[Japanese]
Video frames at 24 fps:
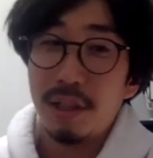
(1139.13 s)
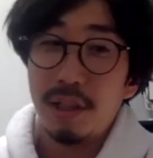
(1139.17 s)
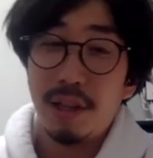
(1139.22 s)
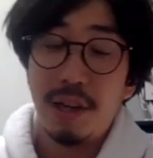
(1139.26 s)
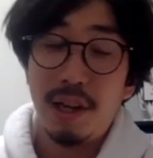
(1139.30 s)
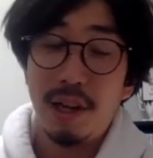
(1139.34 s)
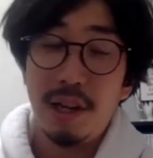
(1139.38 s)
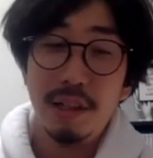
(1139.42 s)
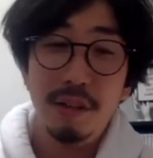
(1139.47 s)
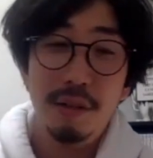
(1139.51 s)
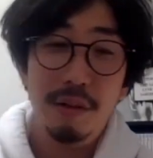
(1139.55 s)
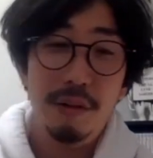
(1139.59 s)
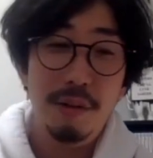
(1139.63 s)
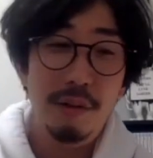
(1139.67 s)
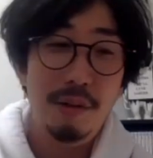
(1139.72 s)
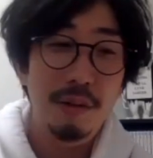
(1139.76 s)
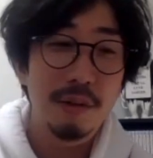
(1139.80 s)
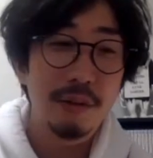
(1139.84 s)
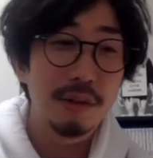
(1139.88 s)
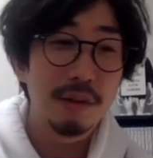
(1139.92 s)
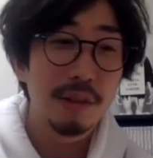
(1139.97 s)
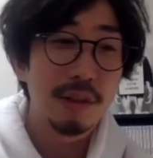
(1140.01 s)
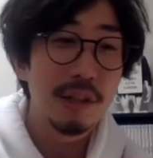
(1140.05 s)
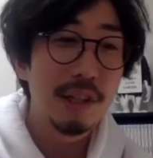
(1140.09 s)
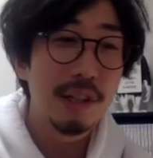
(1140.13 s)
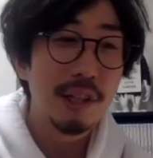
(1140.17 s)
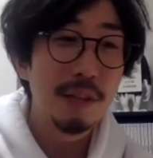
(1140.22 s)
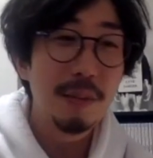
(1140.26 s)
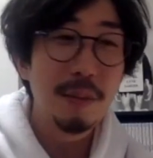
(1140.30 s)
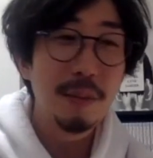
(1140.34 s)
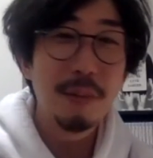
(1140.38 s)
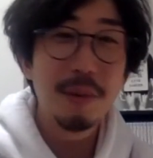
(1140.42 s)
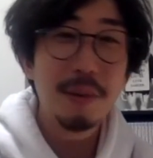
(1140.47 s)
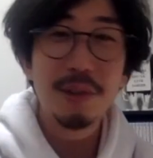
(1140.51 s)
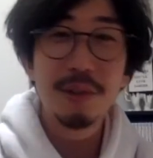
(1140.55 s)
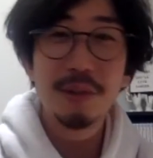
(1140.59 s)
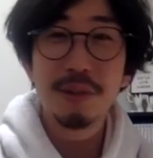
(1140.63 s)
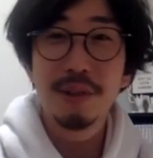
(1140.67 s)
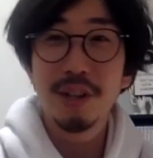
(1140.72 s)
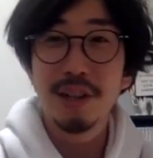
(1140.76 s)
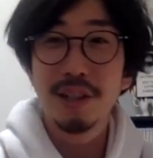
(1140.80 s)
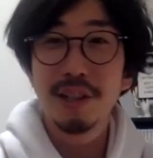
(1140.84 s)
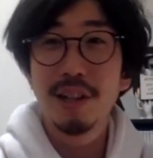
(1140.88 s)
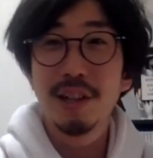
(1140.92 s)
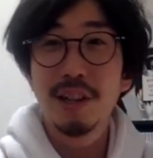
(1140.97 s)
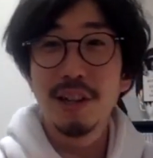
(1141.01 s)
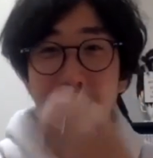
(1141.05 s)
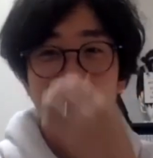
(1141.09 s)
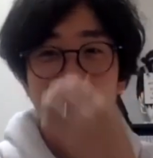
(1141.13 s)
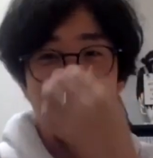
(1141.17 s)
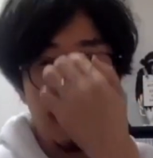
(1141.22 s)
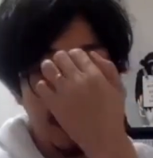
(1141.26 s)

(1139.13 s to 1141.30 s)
あの、聞いてみましょうか、誰か